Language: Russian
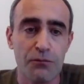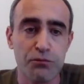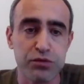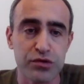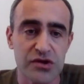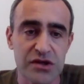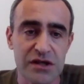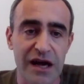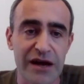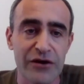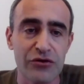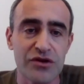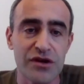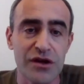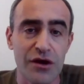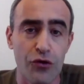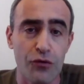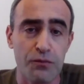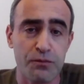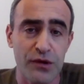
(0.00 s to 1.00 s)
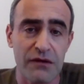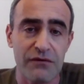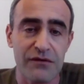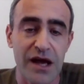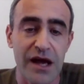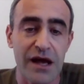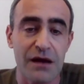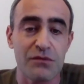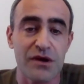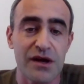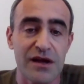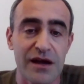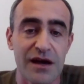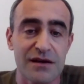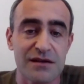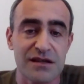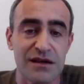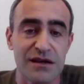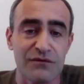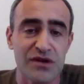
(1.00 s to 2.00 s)
пускают неуправляемые
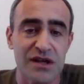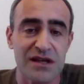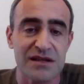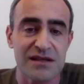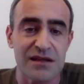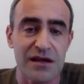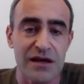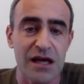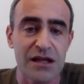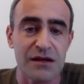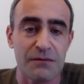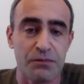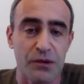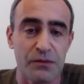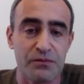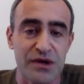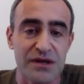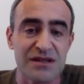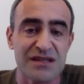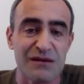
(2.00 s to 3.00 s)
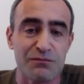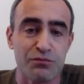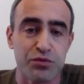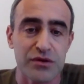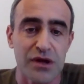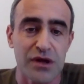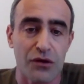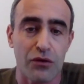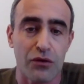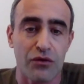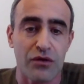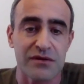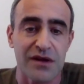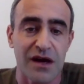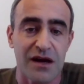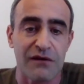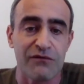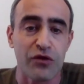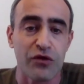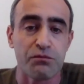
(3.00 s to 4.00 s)
реактивные снаряды по принципу на, на
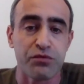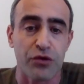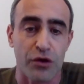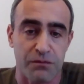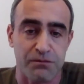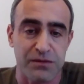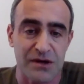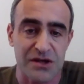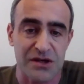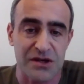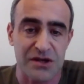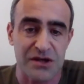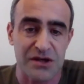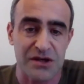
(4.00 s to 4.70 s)
кого Бог пошлет.